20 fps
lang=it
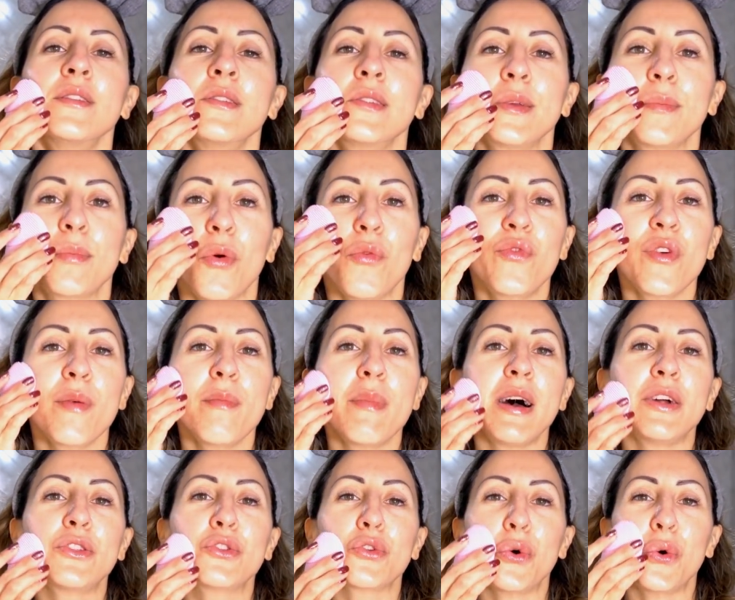tipo un
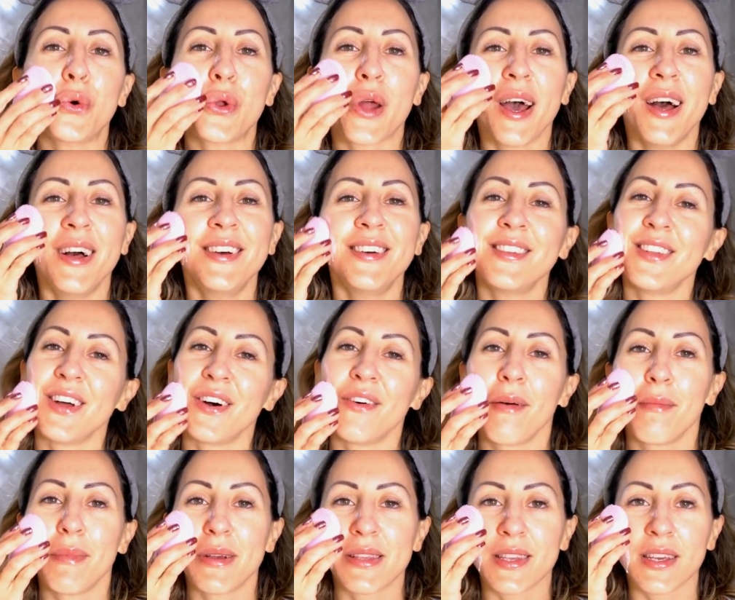vibratore no
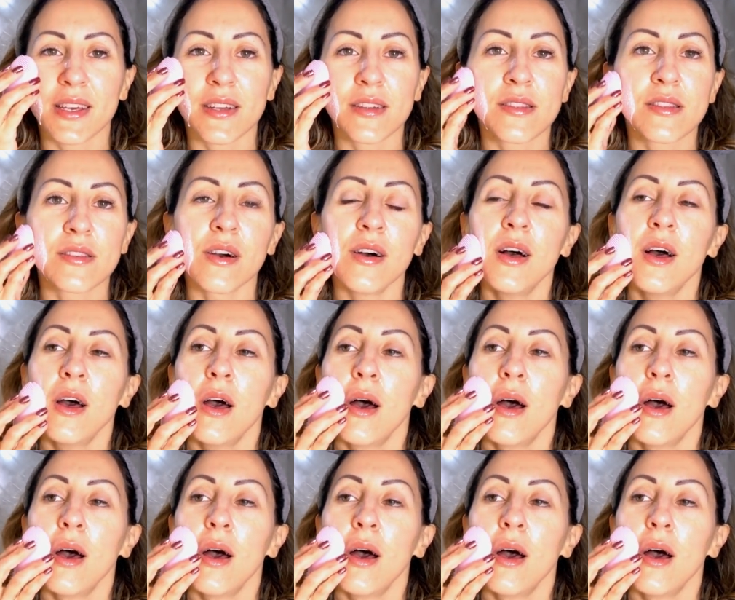vabbè scherzo